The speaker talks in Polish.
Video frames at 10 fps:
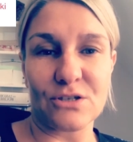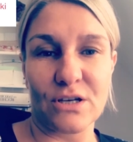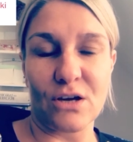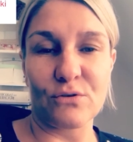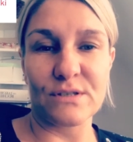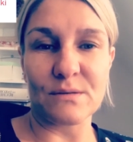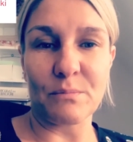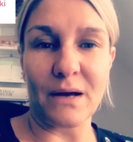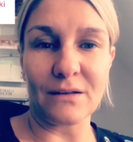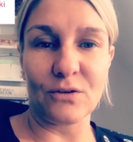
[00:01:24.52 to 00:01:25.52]
jakąś
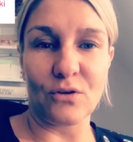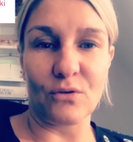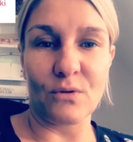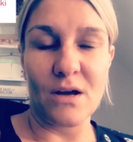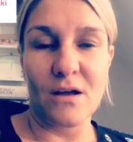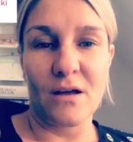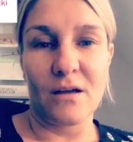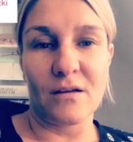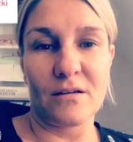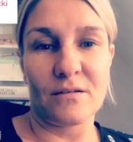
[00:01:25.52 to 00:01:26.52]
sympatią. Y,